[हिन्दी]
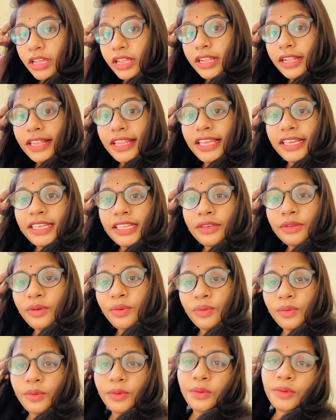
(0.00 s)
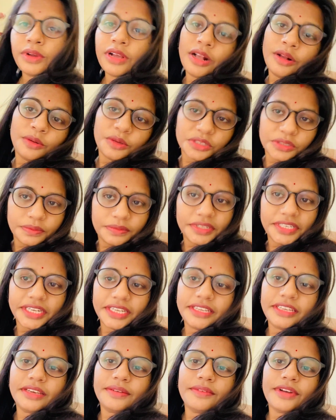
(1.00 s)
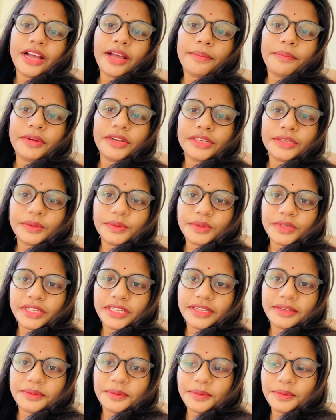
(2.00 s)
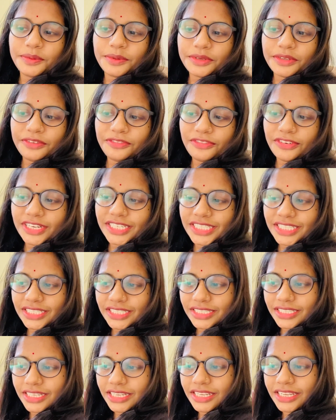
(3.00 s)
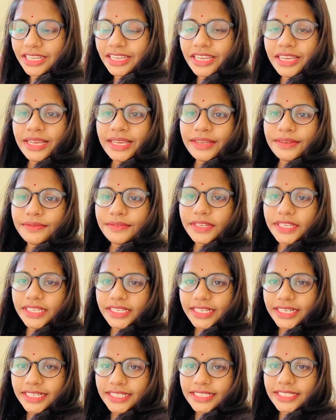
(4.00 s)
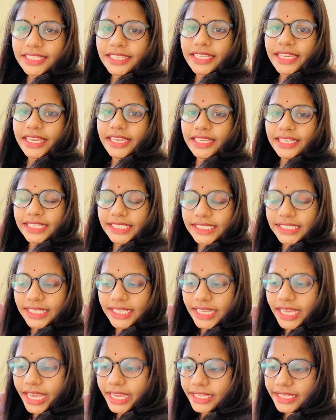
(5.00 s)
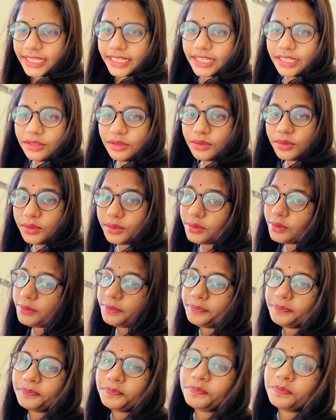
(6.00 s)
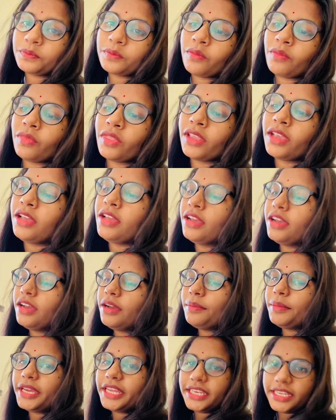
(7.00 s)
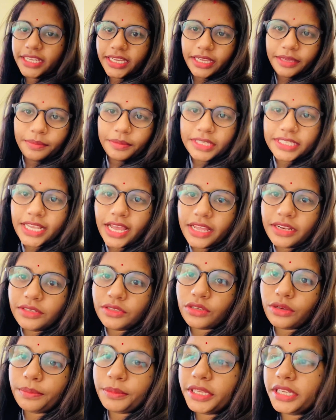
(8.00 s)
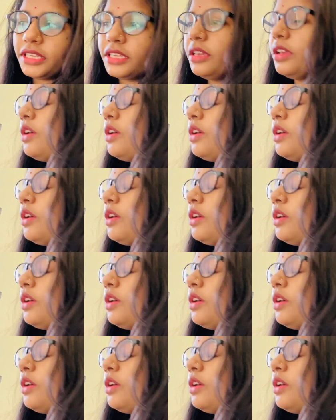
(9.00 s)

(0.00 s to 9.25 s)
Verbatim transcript: लेकिन कुहू का कुछ भी नहीं है वहाँ पर क्योंकि कुहू की फर्स्ट विंटर्स यहीं से आई हैं तो मैंने यहीं पे सारी शॉपिंग की है